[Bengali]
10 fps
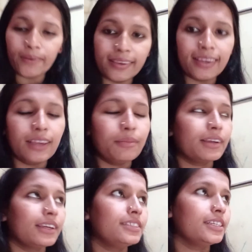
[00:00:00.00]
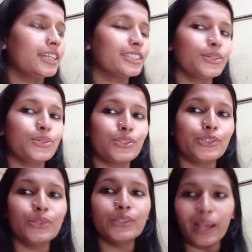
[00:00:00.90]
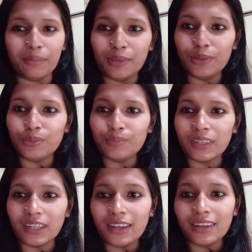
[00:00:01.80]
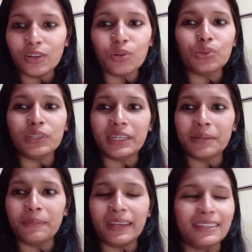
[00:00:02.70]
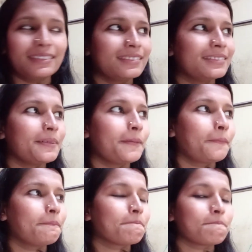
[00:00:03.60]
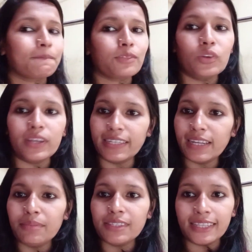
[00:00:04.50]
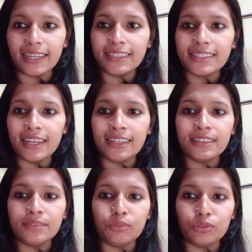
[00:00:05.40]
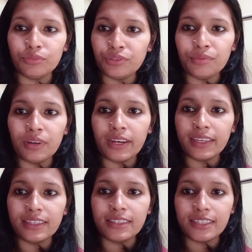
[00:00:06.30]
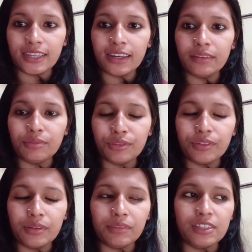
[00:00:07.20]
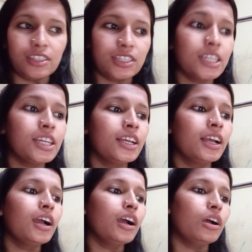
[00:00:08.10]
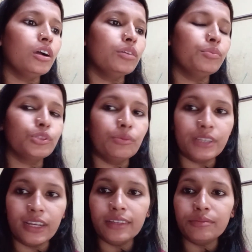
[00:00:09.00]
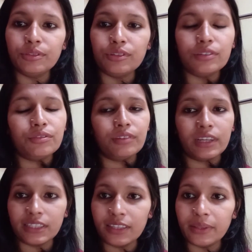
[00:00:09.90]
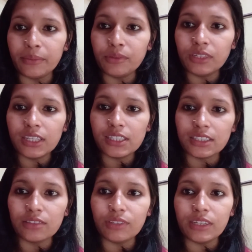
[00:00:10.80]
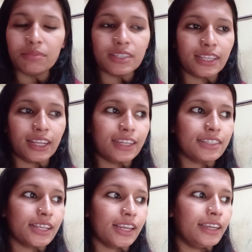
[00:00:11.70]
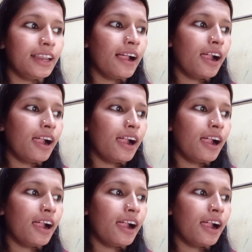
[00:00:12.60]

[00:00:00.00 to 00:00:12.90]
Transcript: অনেকেই আমাকে জিজ্ঞাসা করেছো যে আমি ইউটিউব থেকে কত টাকা পাই তো এটা আমার সেকেন্ড চ্যানেল প্রথমত বলে রাখি যে চ্যানেলে ভিডিওটা আমি দিচ্ছি প্রথম চ্যানেলে ভিডিওটা অন্য একদিন দেবো ঠিক আছে তো এটা আমার সেকেন্ড চ্যানেল